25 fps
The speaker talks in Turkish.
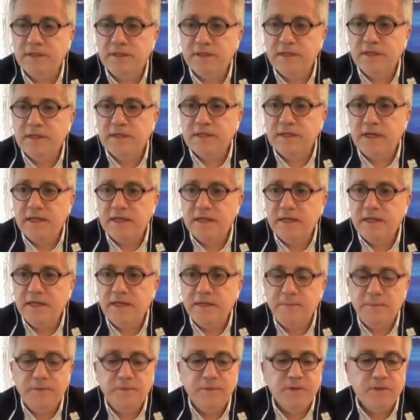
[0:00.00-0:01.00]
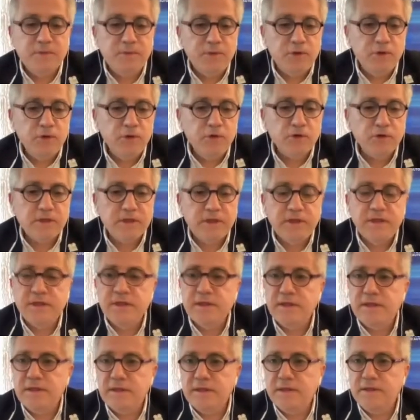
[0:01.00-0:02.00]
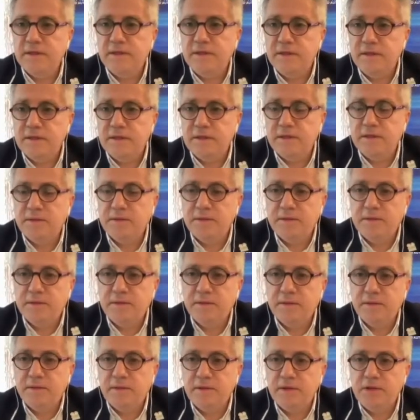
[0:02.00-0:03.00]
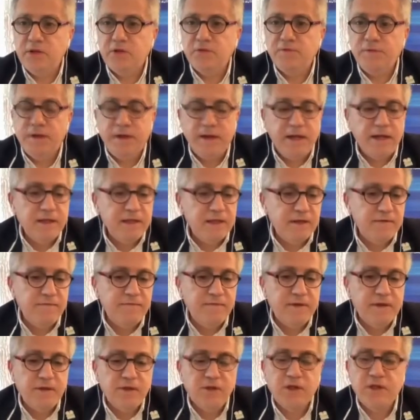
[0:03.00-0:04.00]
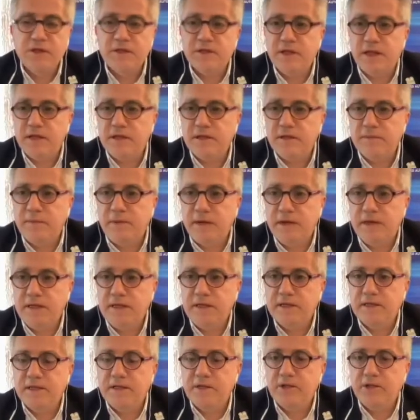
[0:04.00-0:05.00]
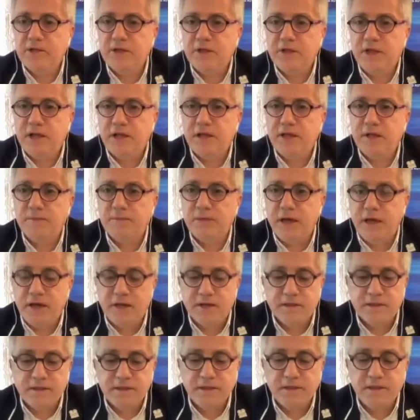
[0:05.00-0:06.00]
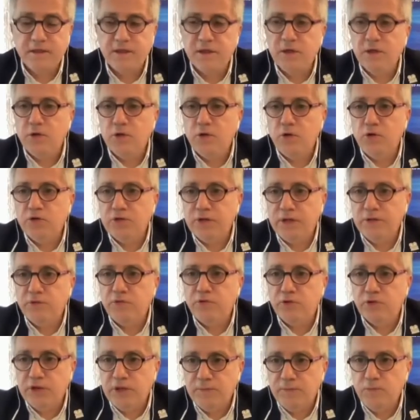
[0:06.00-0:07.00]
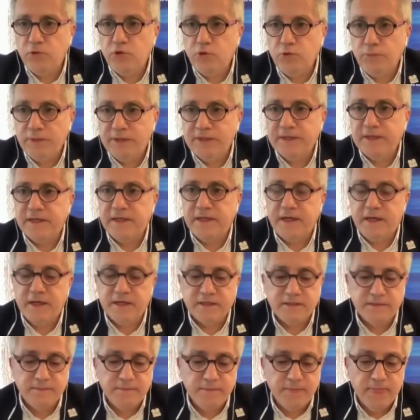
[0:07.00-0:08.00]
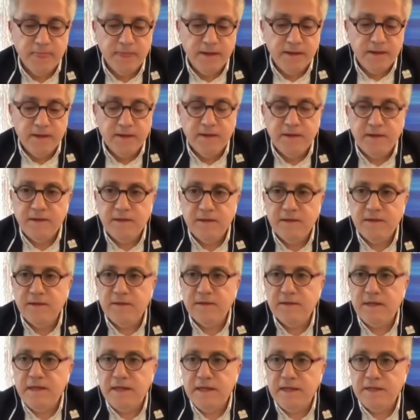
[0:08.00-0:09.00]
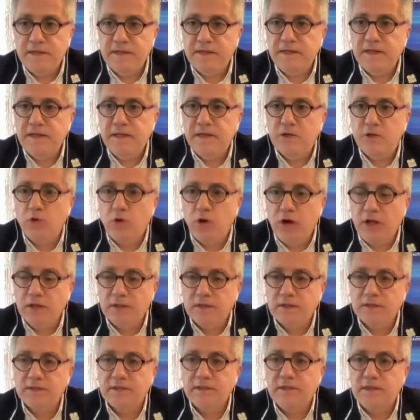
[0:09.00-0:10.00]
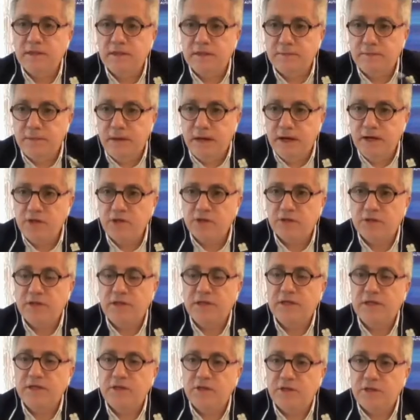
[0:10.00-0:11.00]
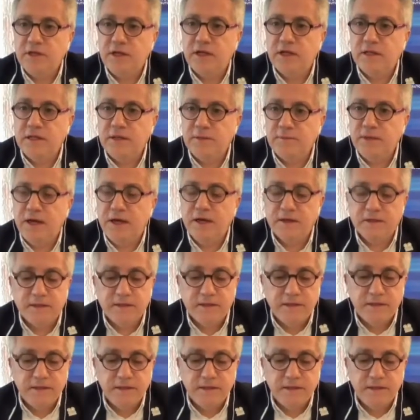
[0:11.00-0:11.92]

Zaten hepimiz biliyoruz ki e, işverenlerin ve iş insanların maliyetleri ciddi anlamda arttı. O yüzden Türkiye'nin büyümesi de lazım. E, elektriğiyle, doğalgazıyla, maaşlarıyla ciddi anlamda arttı.